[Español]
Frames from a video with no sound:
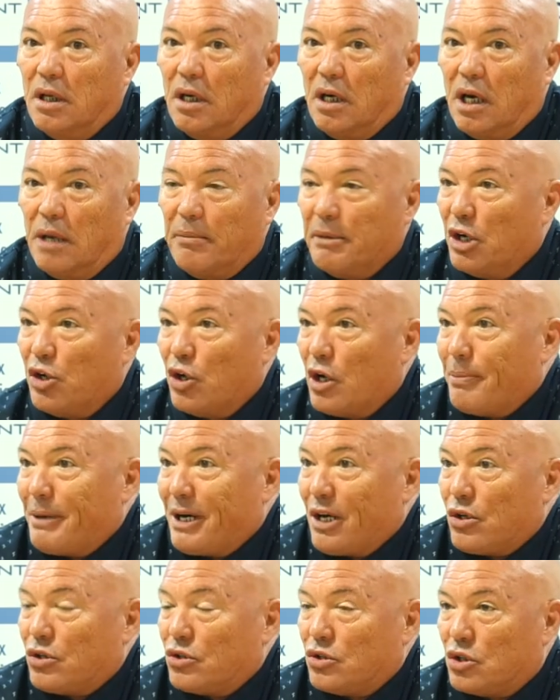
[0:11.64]
La mejora
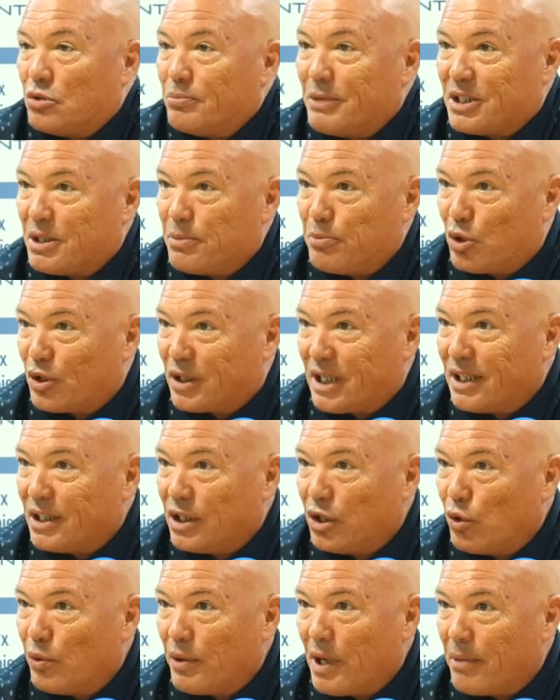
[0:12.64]
para nosotros más
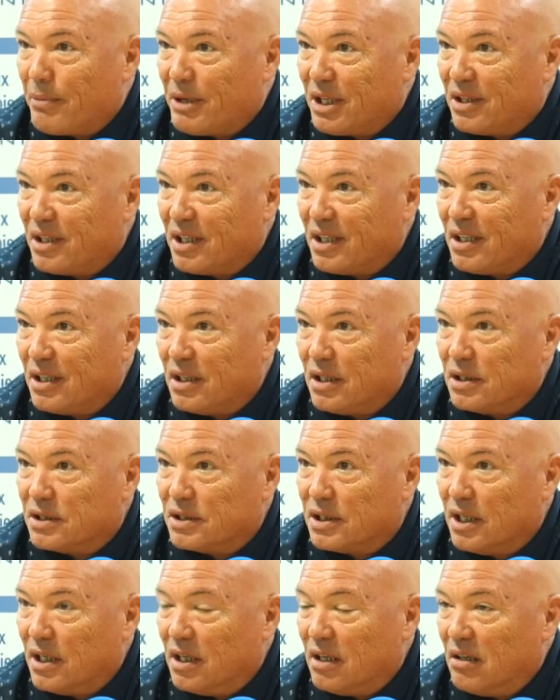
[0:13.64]
importante, obviamente,
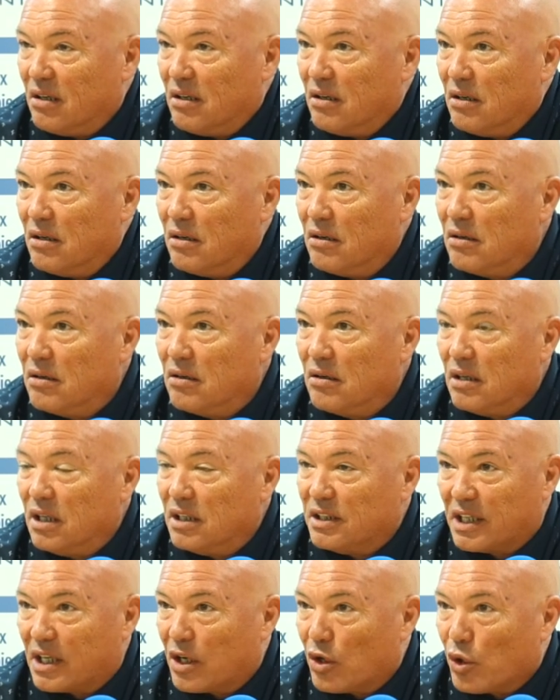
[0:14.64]
es el,
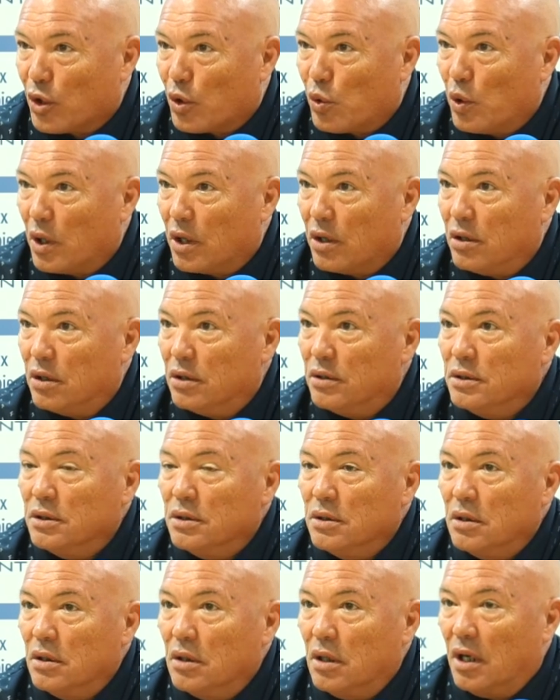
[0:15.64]
terreno de juego,
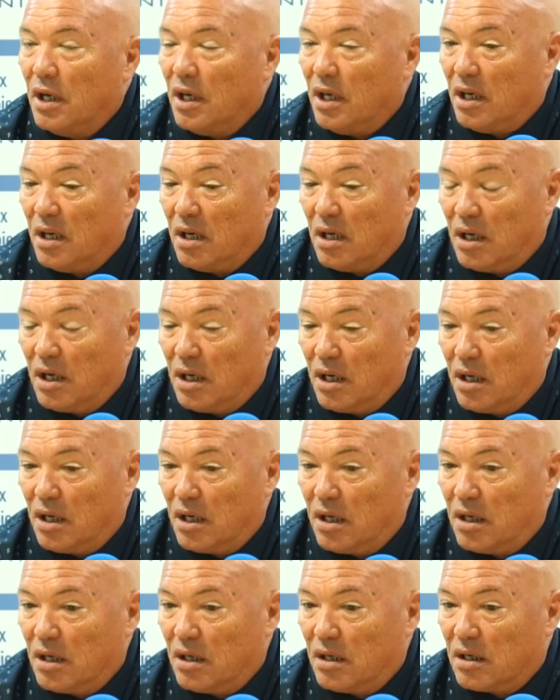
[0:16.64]

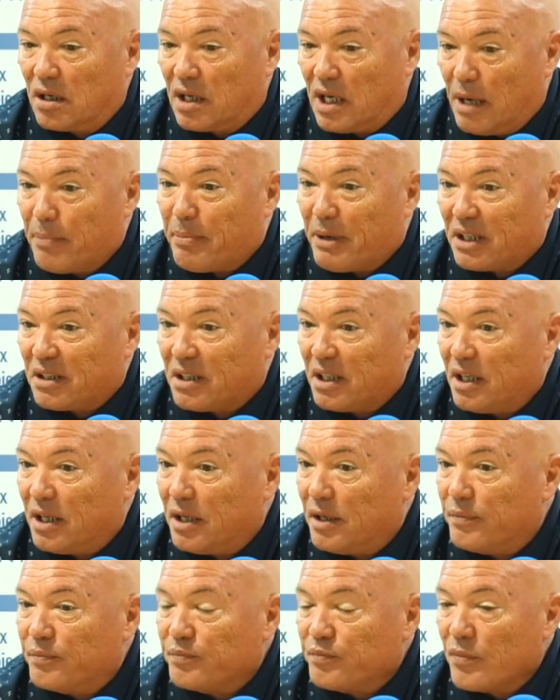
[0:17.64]
eh, que
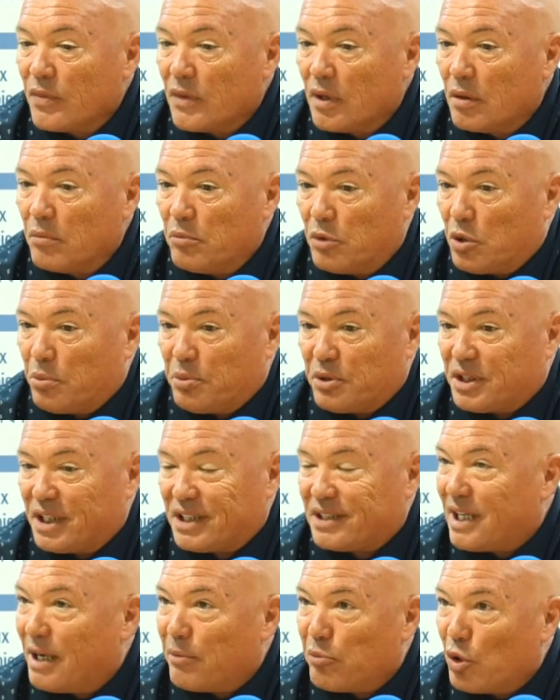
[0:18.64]
aparte, bueno, pues
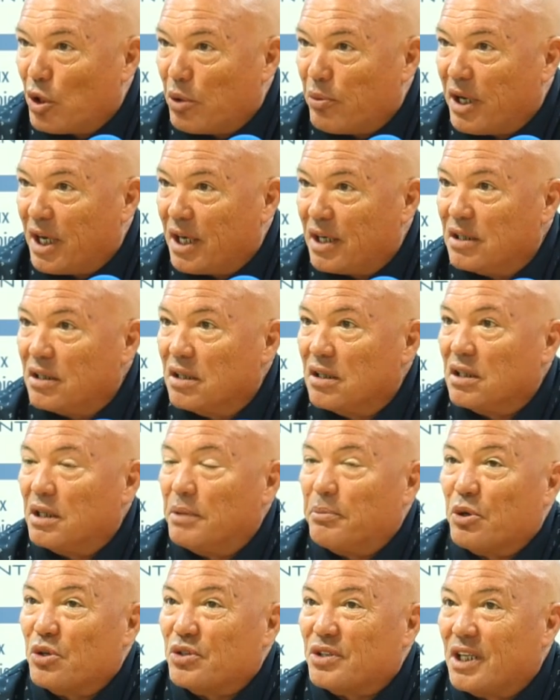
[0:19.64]
está muy bien.
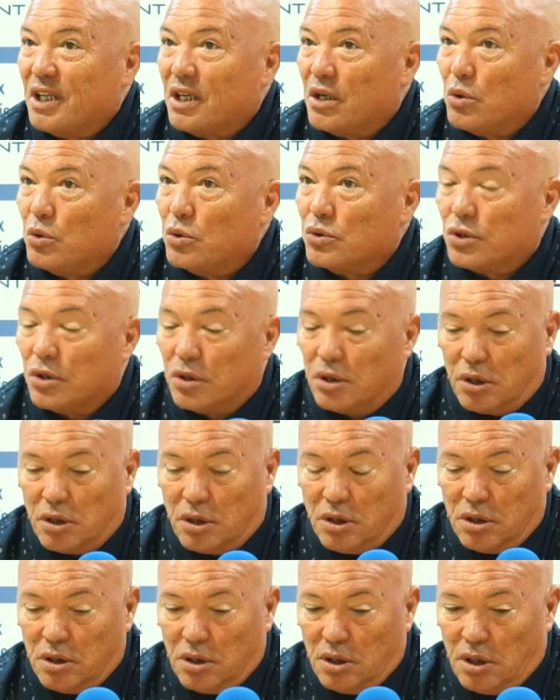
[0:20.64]
De por sí
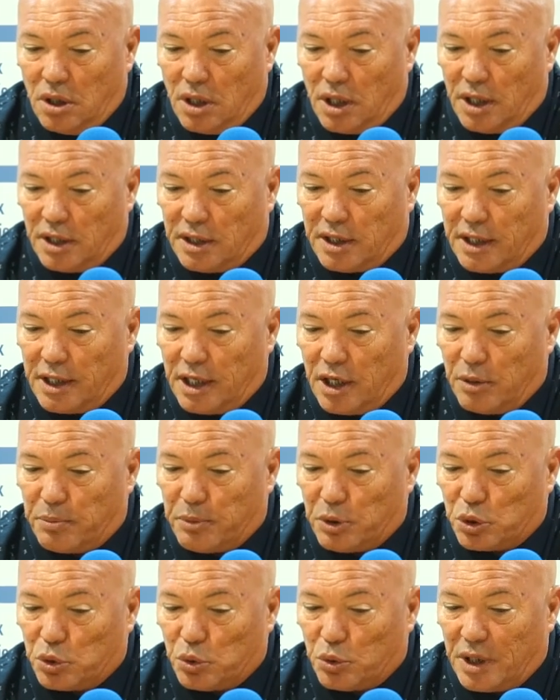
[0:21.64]
incluso he eh, tenido
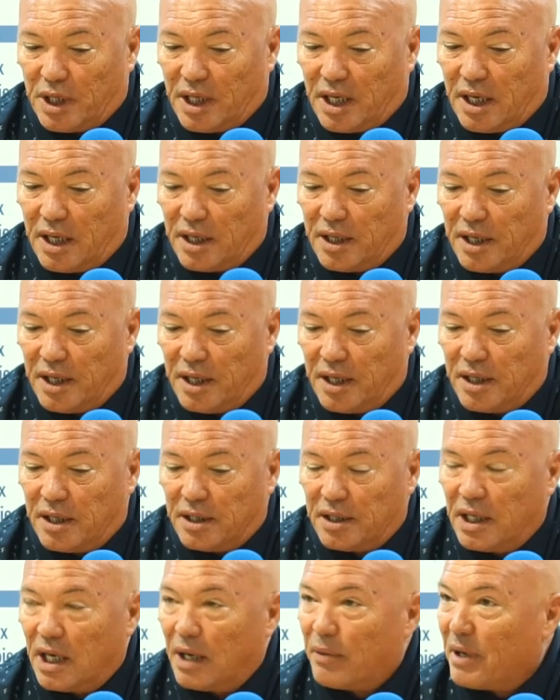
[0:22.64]
oportunidad
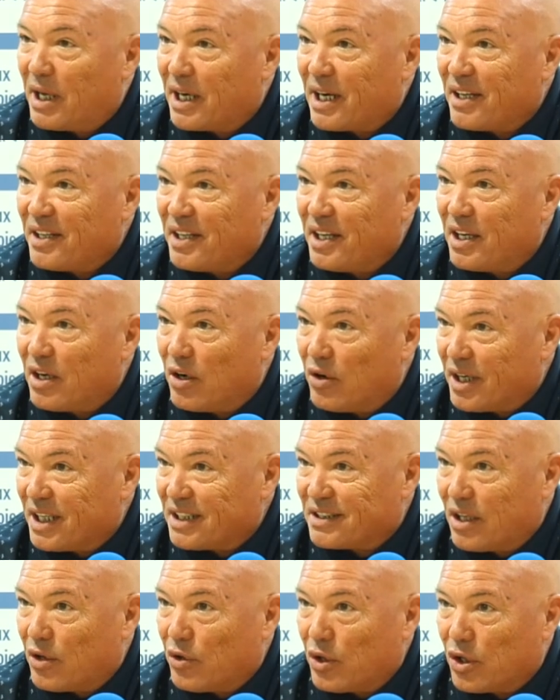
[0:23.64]
de, hablar ayer, aunque
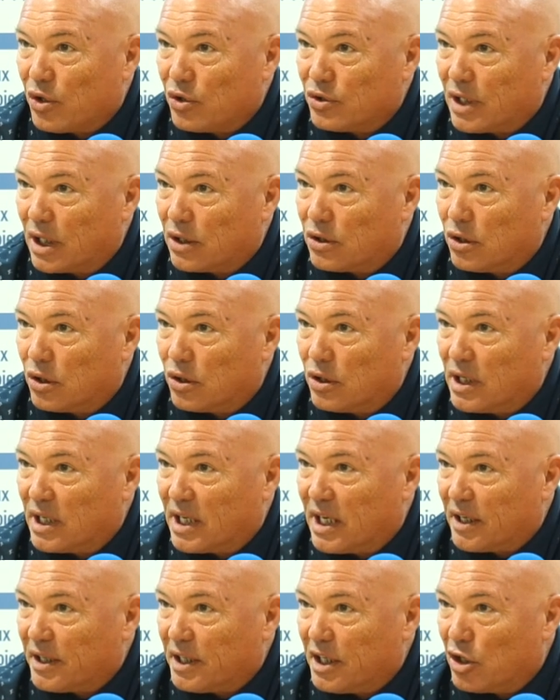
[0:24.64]
he estado en contacto con el
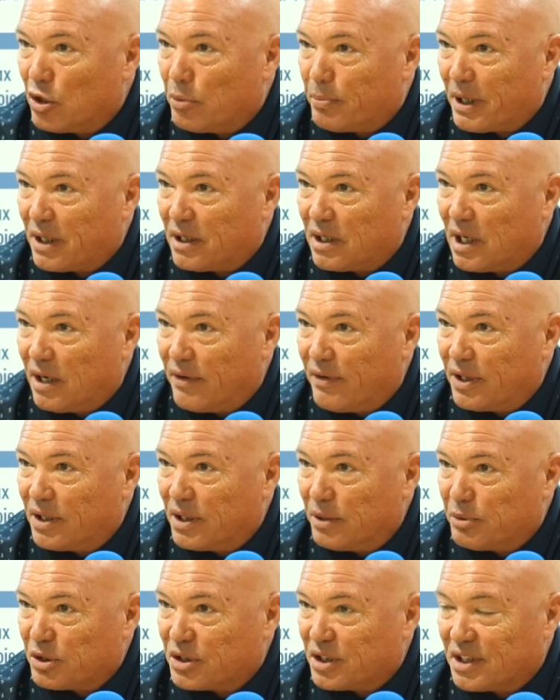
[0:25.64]
jardinero
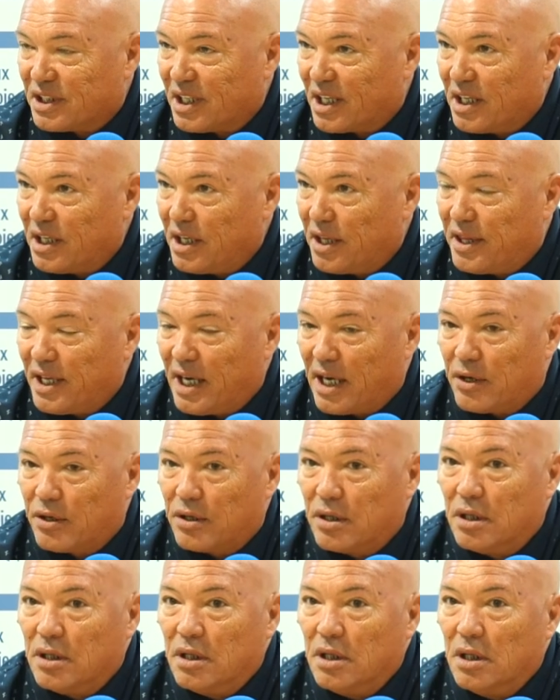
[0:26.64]
prácticamente pues desde que
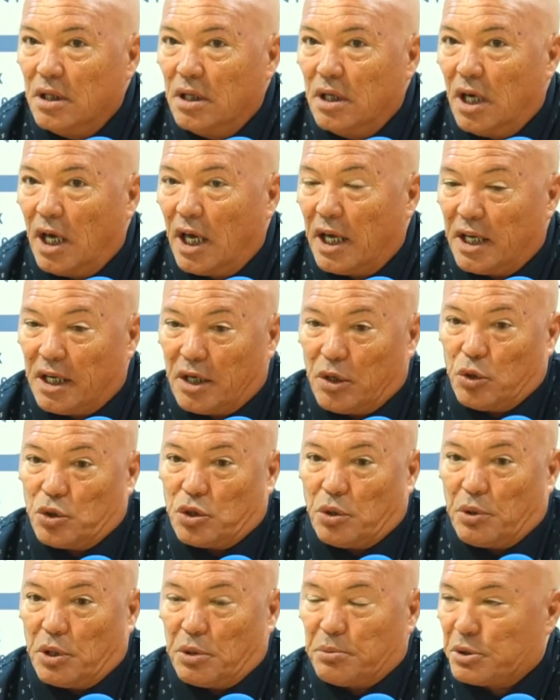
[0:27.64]
iniciaron. E
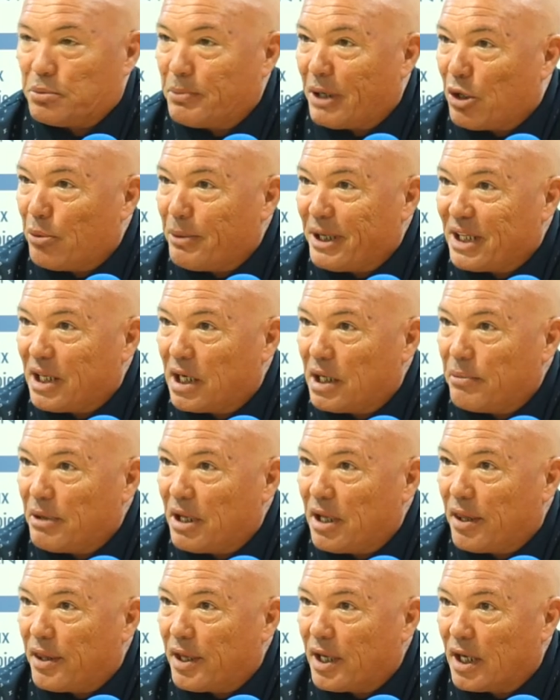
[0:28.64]
incluso, bueno, pues me comentan y me
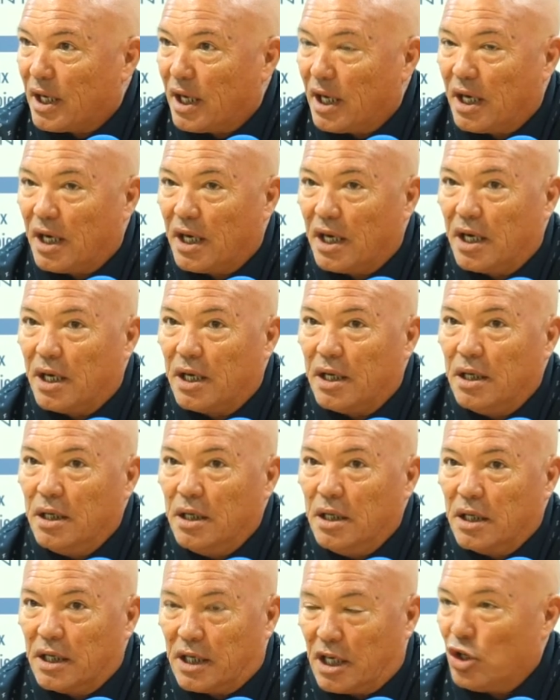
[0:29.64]
dicen que,
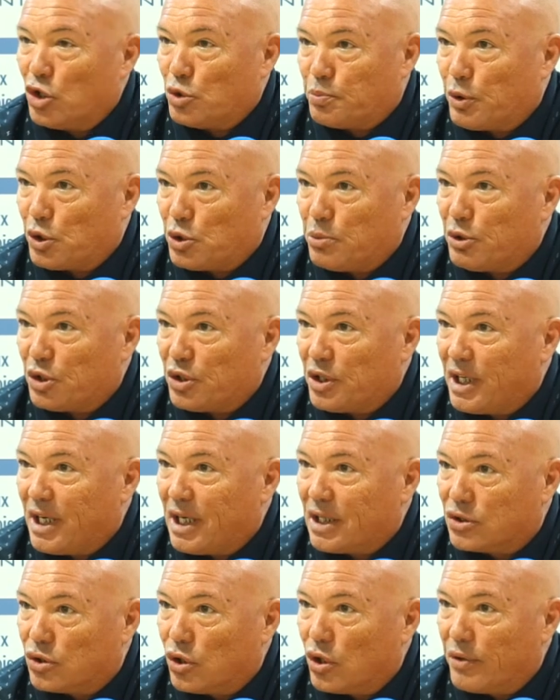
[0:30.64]
que en los próximos
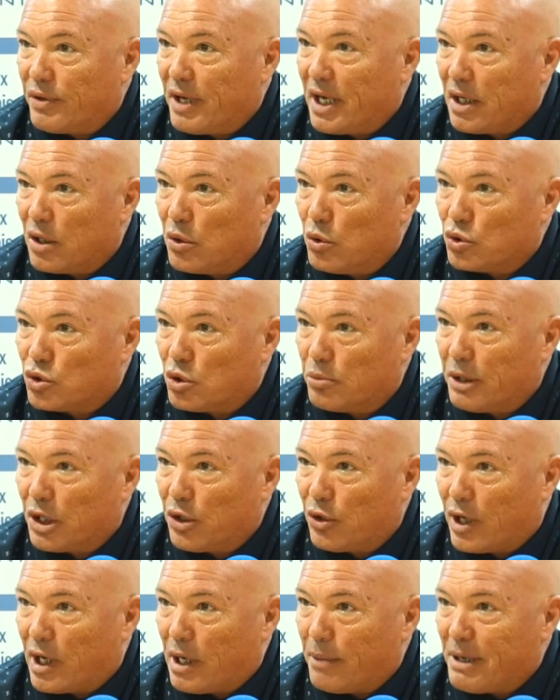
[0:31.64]
días todavía incluso
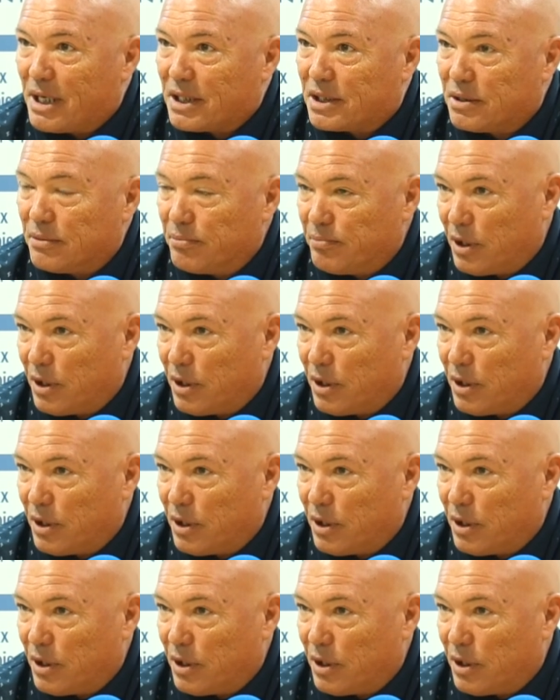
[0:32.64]
mejorará más.